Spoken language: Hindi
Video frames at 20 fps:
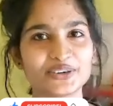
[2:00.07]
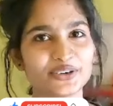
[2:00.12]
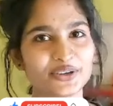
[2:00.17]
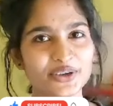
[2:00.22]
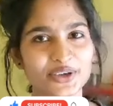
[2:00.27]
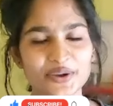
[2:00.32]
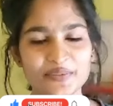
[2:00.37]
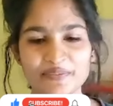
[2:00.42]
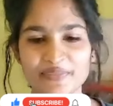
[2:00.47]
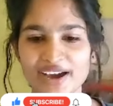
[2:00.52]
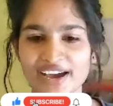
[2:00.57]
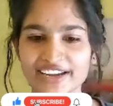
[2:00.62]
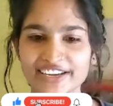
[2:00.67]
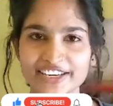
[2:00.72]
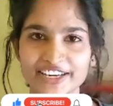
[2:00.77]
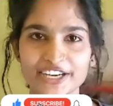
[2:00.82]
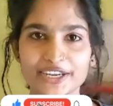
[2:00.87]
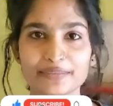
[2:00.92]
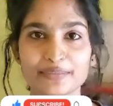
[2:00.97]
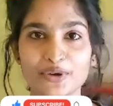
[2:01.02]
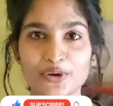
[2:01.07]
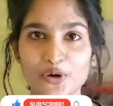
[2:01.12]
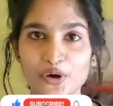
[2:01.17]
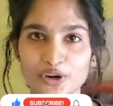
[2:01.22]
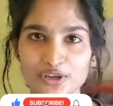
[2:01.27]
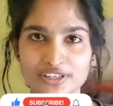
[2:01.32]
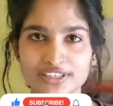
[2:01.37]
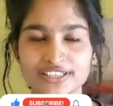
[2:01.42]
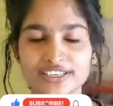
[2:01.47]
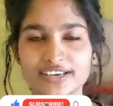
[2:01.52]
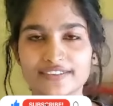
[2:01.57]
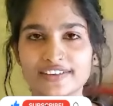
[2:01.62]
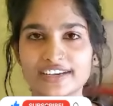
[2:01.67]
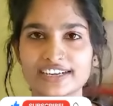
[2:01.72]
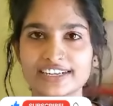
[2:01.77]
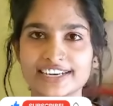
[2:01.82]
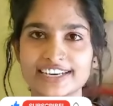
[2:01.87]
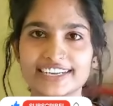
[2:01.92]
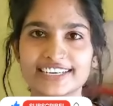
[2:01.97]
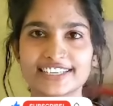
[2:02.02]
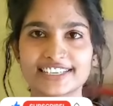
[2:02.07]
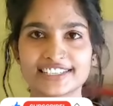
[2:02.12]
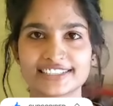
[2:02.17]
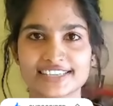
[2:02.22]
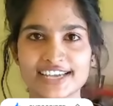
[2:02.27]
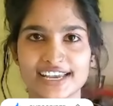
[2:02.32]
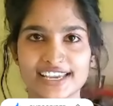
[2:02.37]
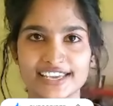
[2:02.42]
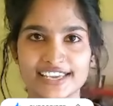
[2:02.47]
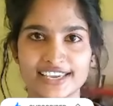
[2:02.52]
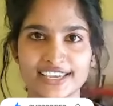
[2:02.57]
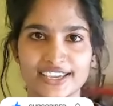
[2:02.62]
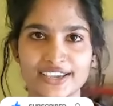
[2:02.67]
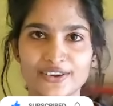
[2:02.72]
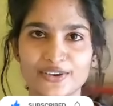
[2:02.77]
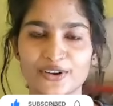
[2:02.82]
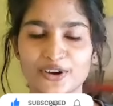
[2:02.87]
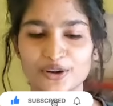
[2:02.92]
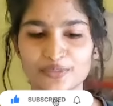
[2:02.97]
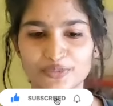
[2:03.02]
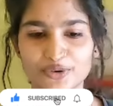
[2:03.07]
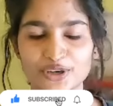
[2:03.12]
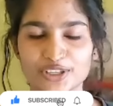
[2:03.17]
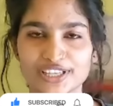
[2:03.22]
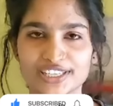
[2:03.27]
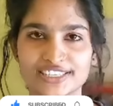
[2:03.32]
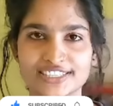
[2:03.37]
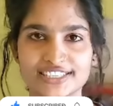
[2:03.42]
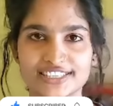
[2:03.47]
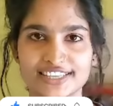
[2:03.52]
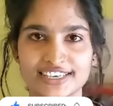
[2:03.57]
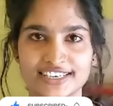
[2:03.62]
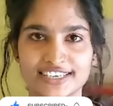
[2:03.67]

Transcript: तो मार्केट में और डबल रेट के जाएंगे और बहुत अच्छी